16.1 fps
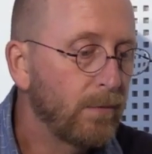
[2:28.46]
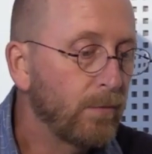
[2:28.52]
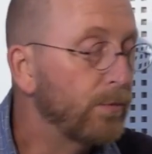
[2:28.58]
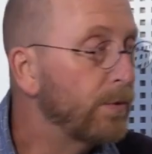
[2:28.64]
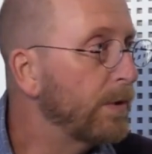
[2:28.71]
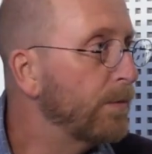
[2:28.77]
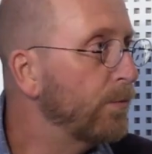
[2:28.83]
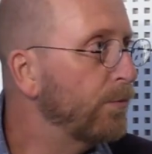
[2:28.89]
au
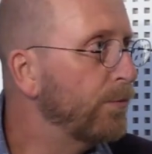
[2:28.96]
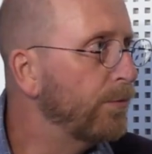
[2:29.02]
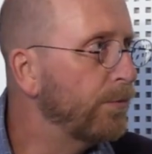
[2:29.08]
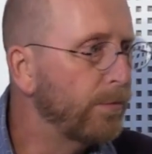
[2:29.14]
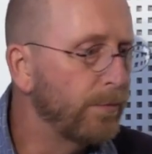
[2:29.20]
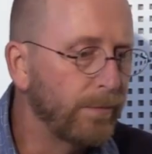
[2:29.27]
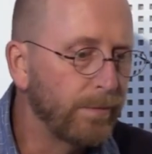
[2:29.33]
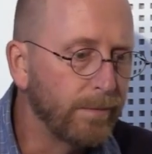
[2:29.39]
début
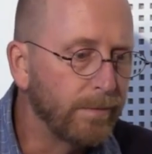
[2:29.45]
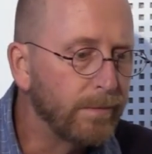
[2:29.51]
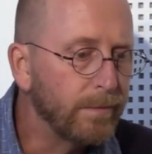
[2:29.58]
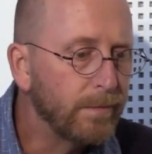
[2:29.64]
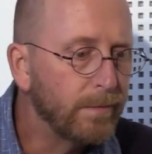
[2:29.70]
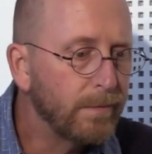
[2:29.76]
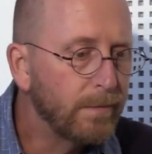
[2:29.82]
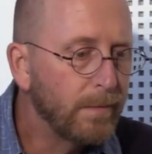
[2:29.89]
du,
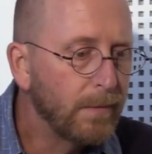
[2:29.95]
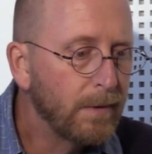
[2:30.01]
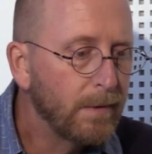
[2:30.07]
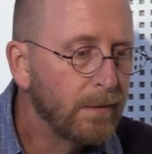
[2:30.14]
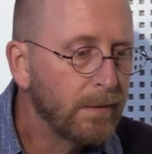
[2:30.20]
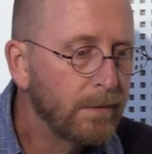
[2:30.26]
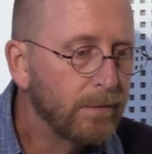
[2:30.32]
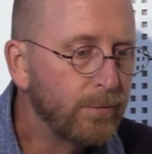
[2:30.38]

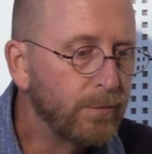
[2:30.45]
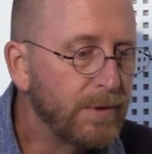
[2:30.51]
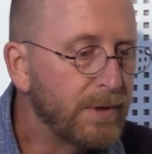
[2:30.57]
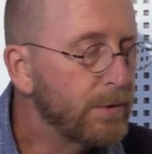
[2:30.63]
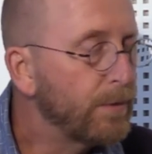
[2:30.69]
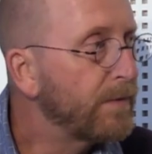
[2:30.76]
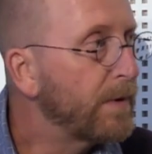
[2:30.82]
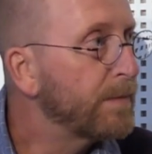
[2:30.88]
du
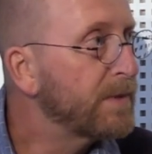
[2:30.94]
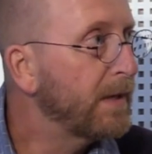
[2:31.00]
19e